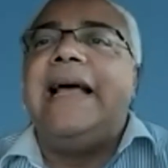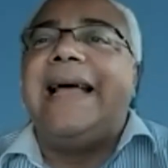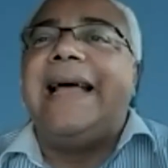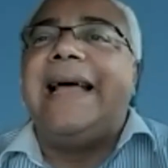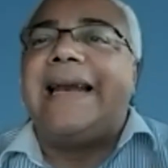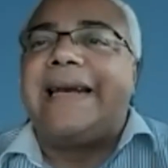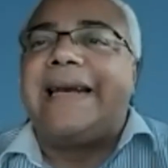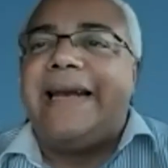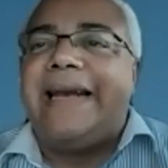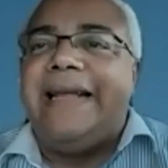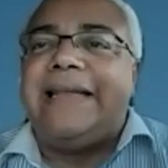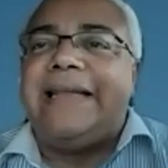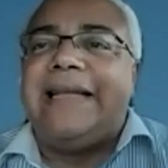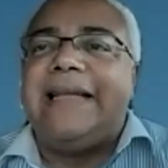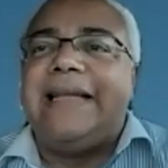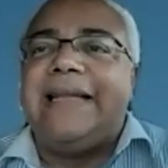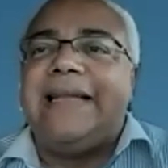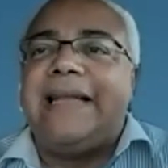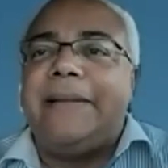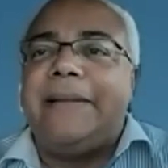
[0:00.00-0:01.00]
la, red
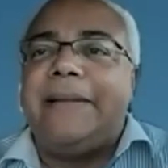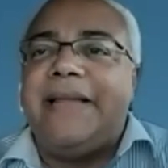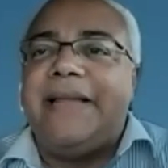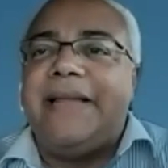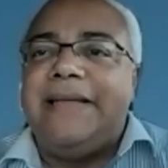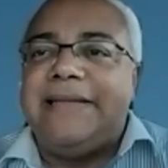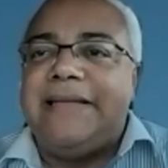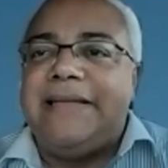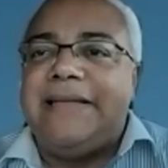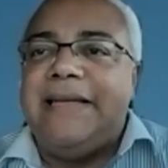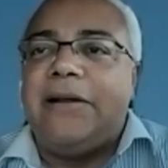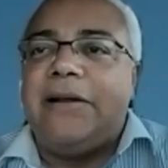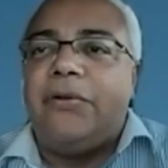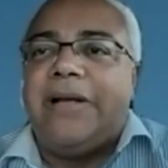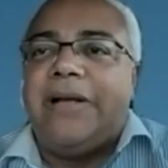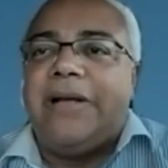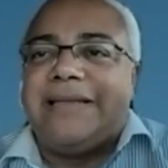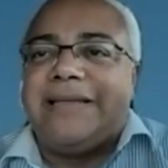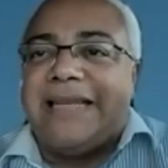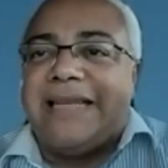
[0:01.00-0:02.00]
de medicina o
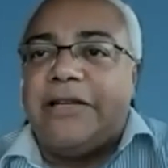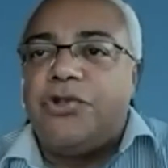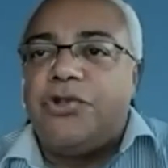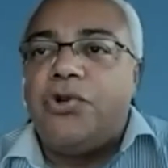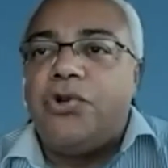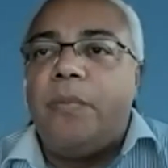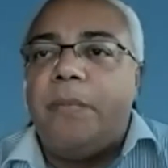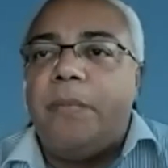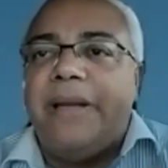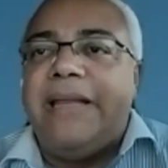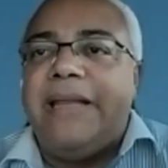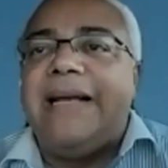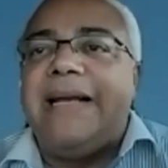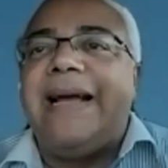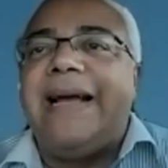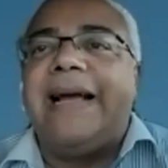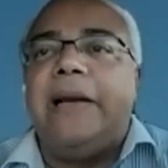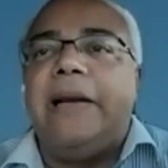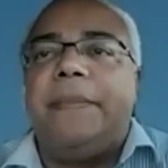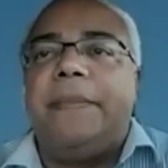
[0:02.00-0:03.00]
de atención
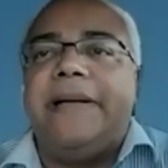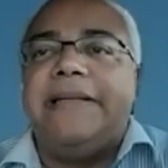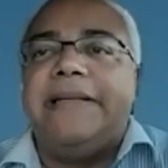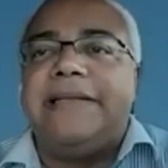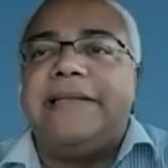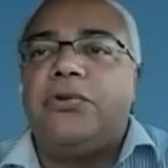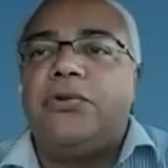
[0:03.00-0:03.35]
médica en el país.